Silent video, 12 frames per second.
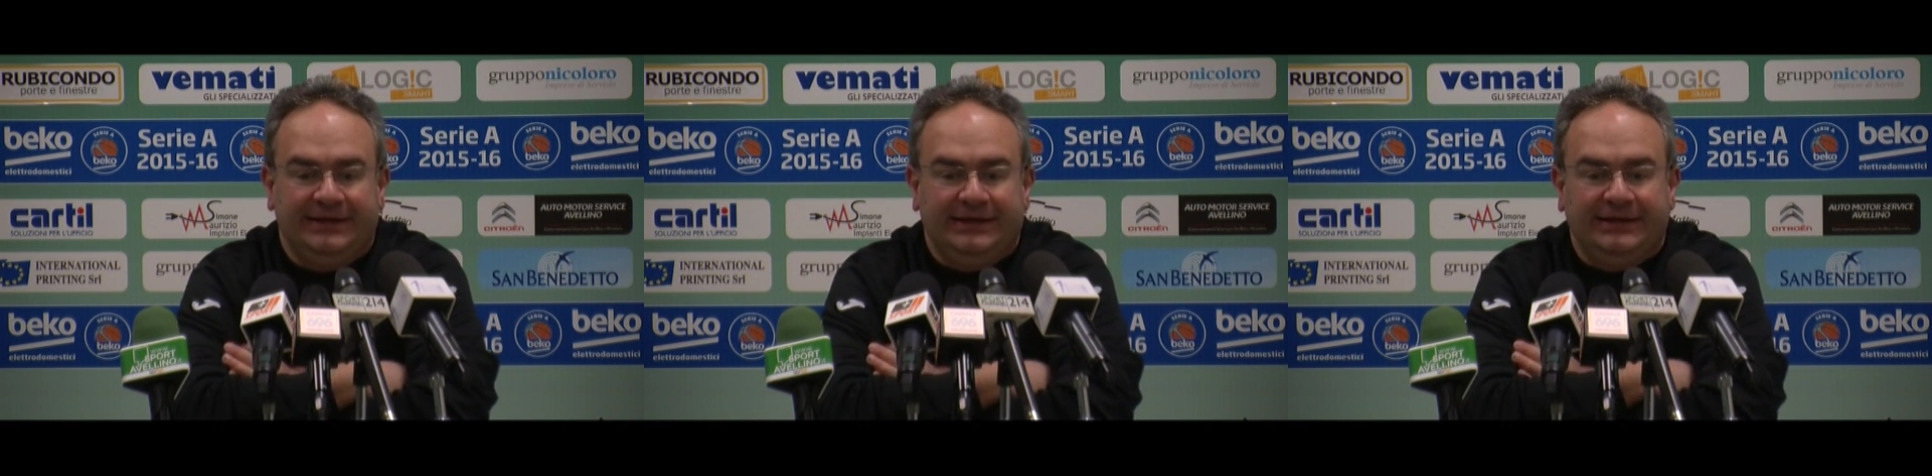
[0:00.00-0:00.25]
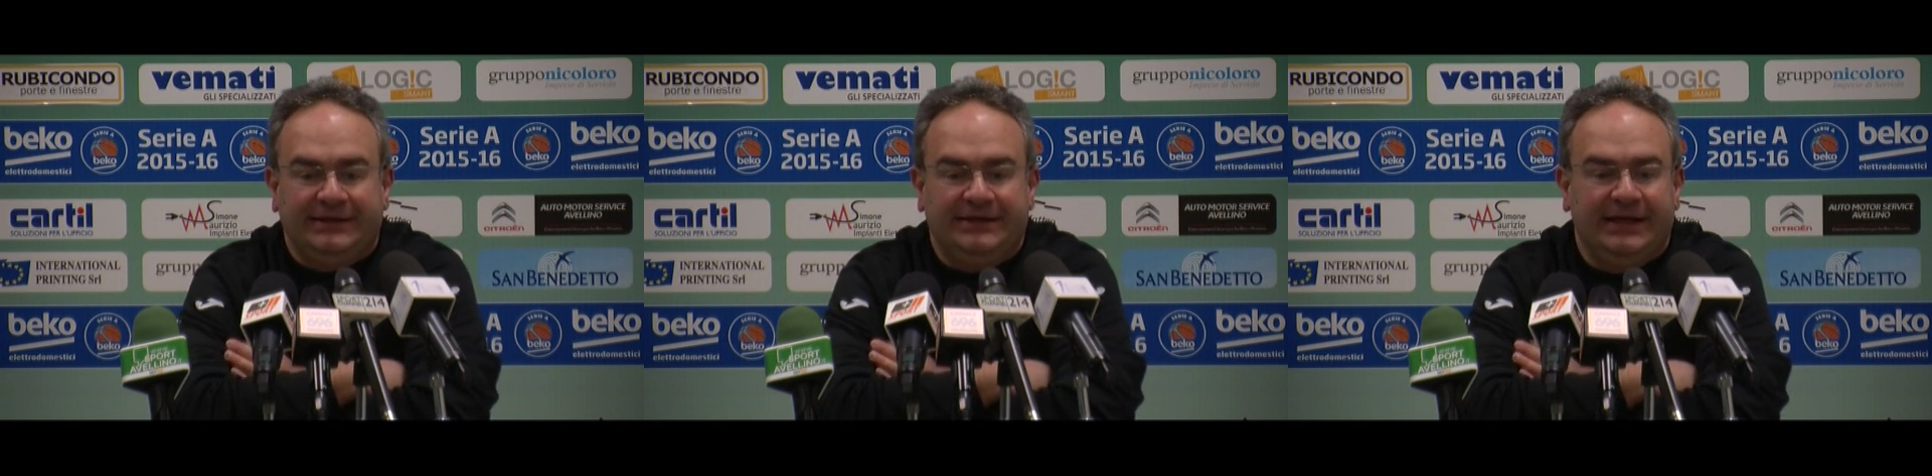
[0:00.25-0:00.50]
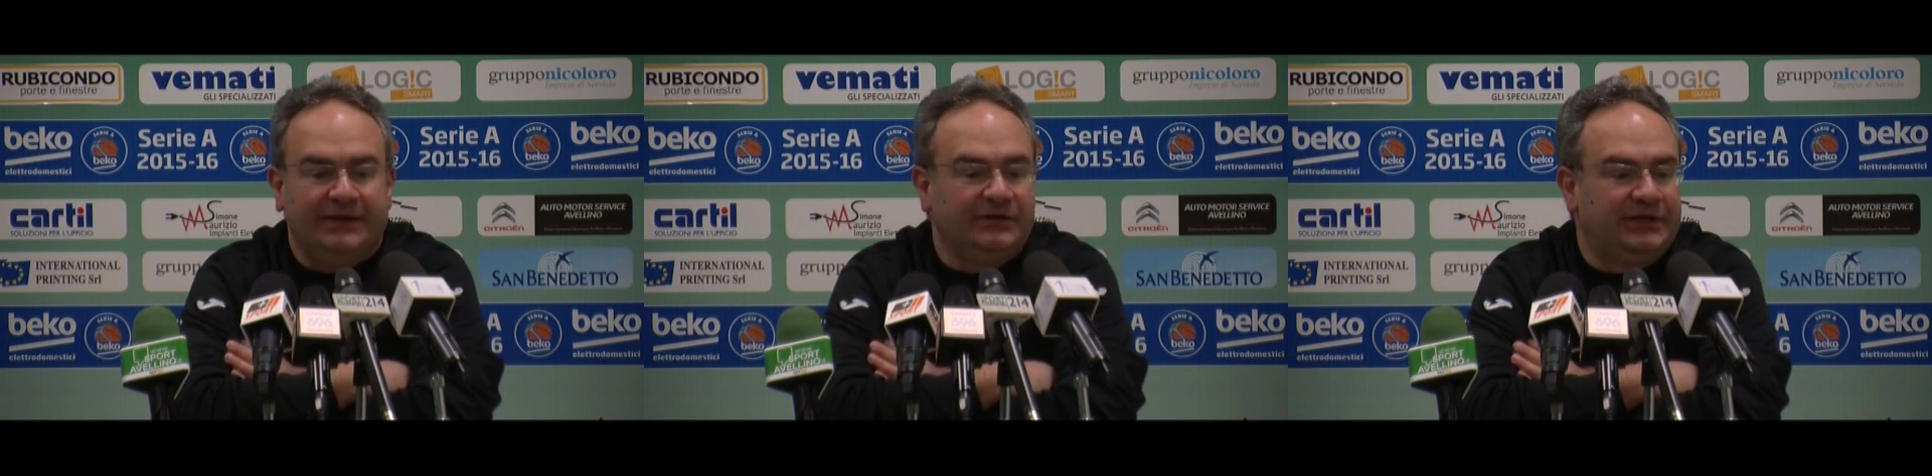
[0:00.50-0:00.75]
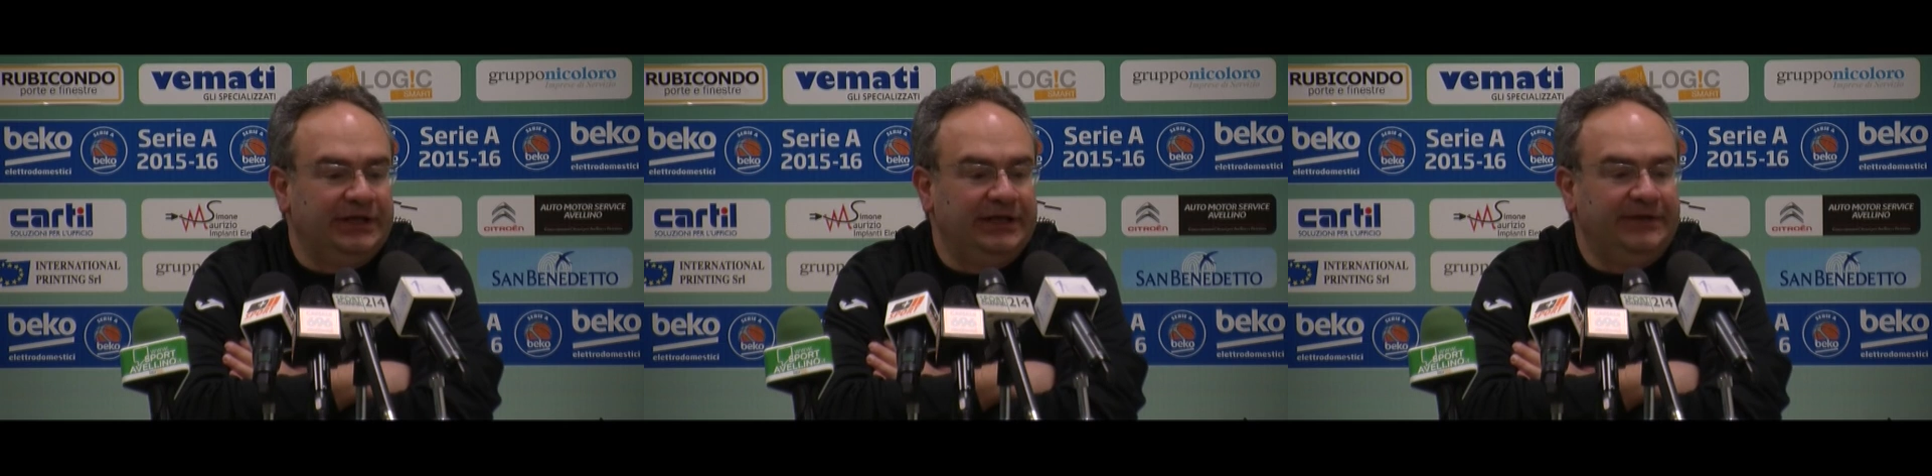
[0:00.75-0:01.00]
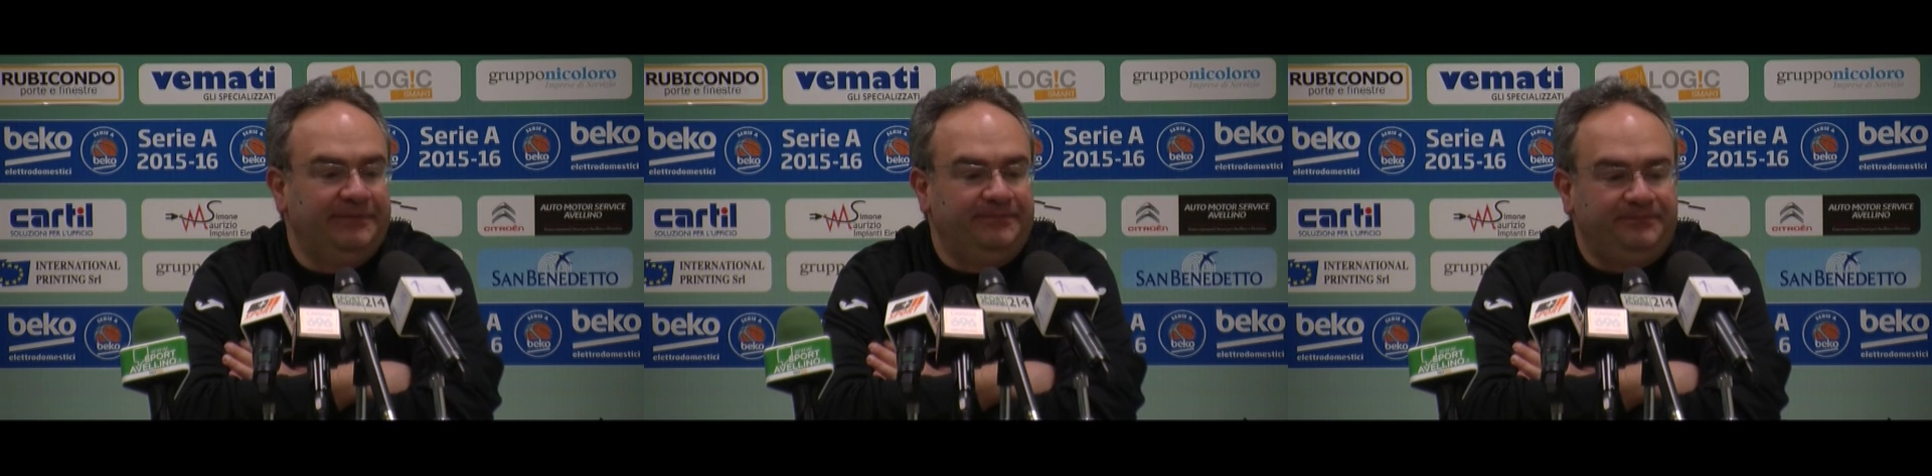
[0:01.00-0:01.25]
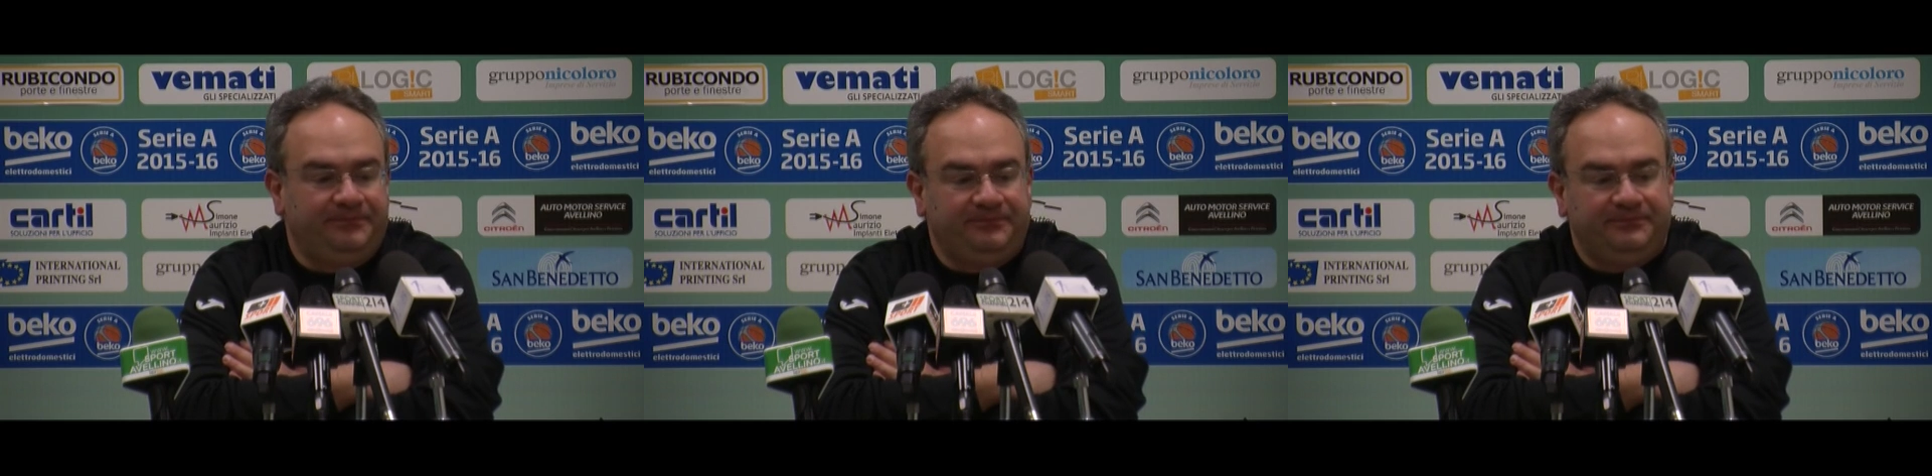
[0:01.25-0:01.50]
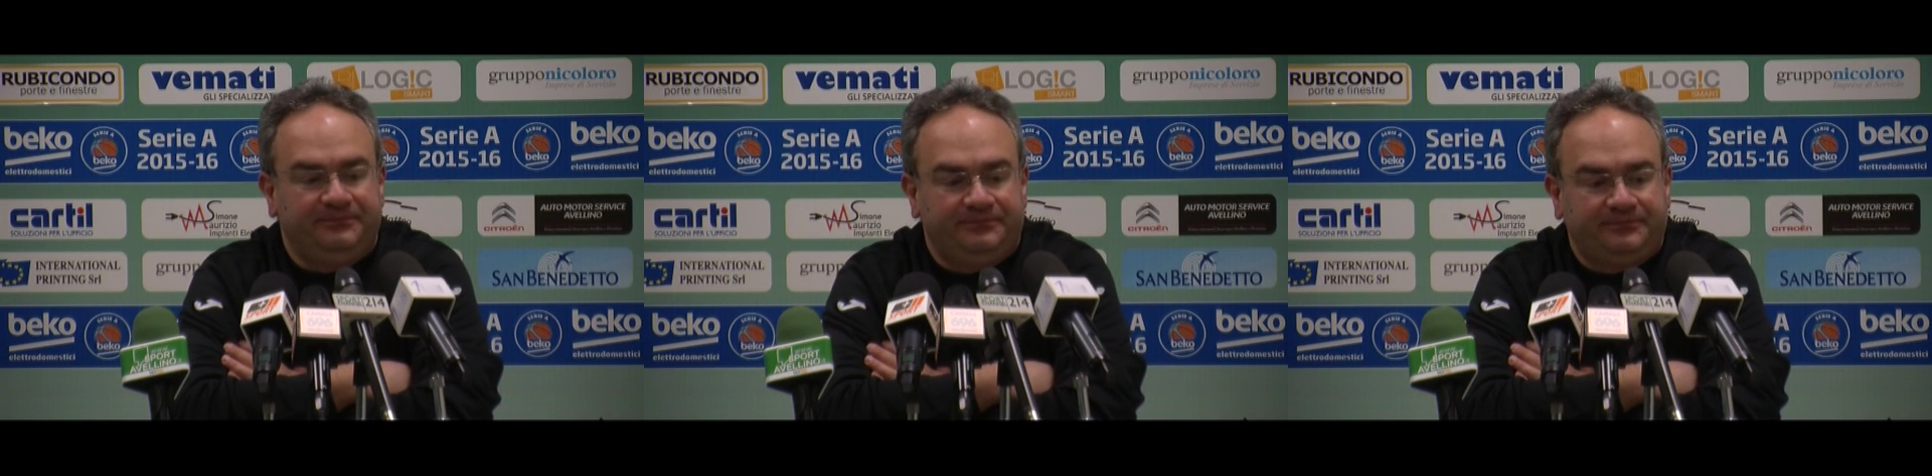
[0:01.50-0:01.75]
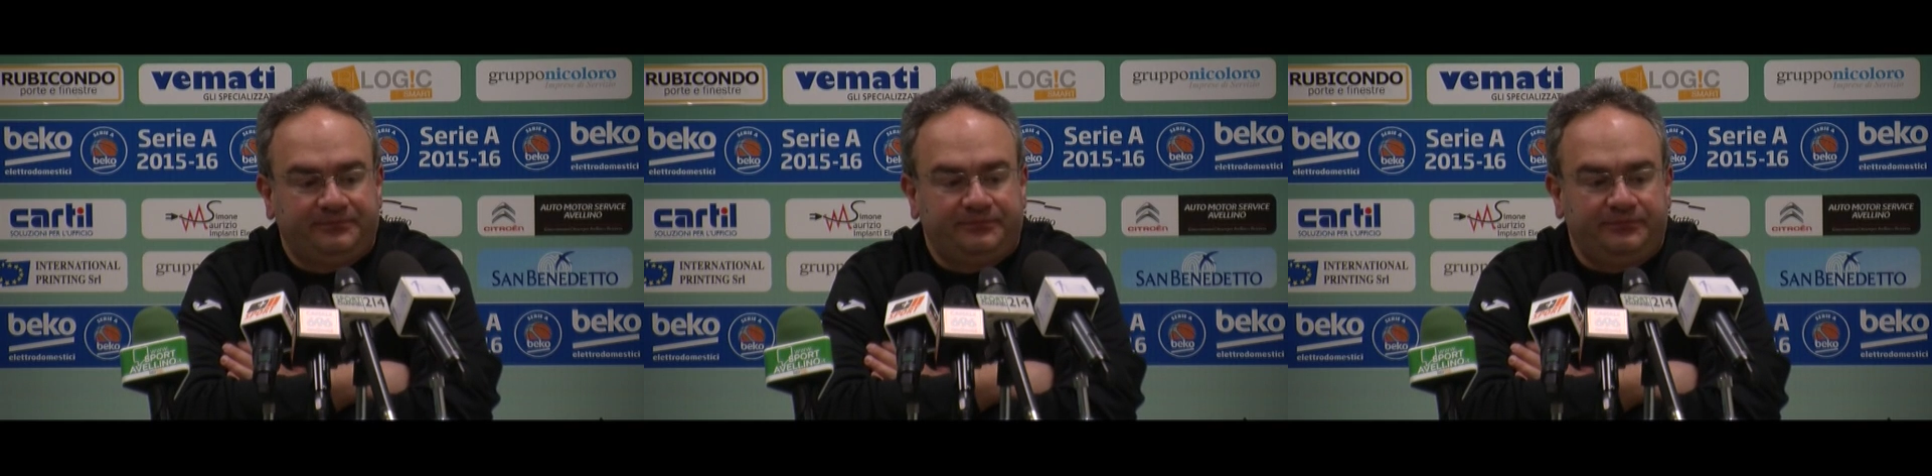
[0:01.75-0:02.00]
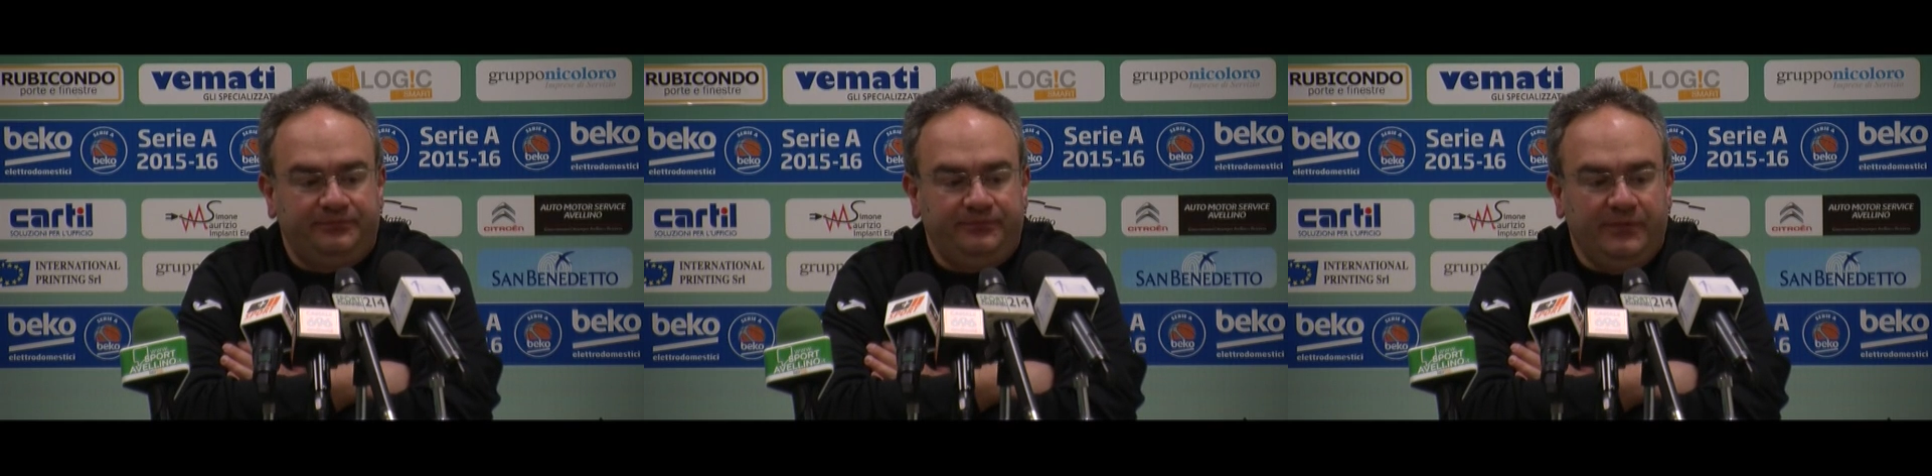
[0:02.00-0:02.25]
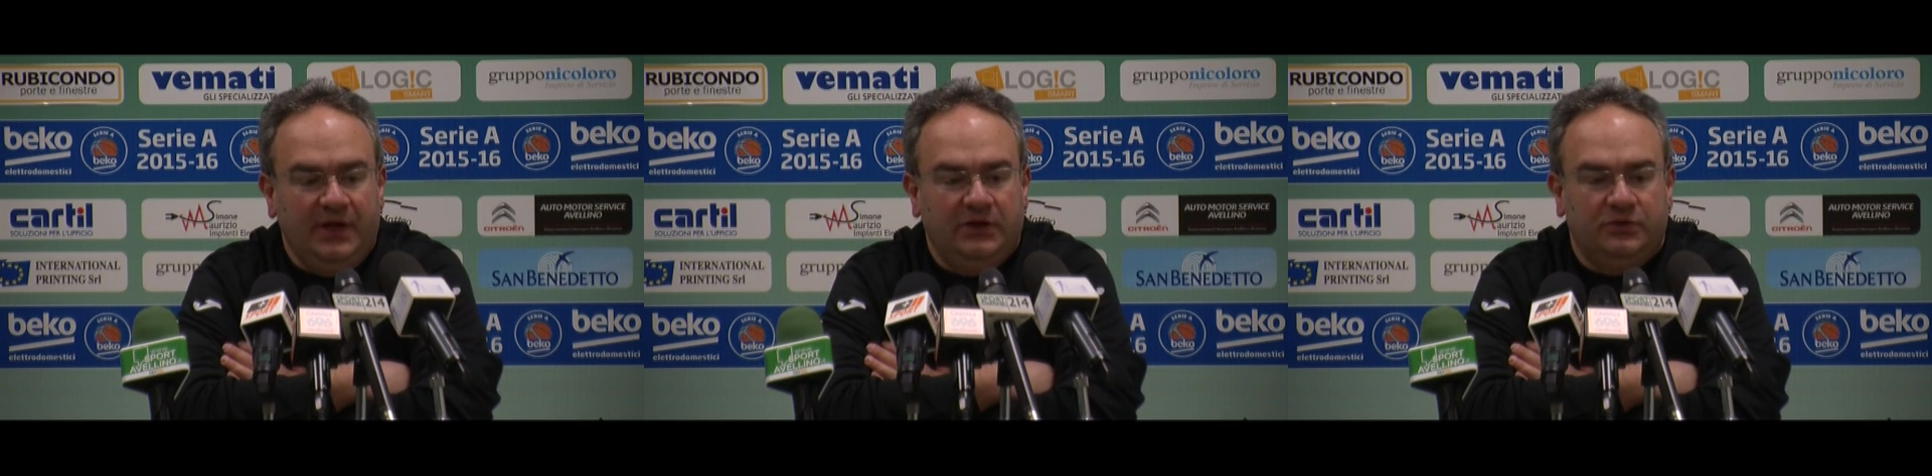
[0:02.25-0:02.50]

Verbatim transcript: ed è chiaro che in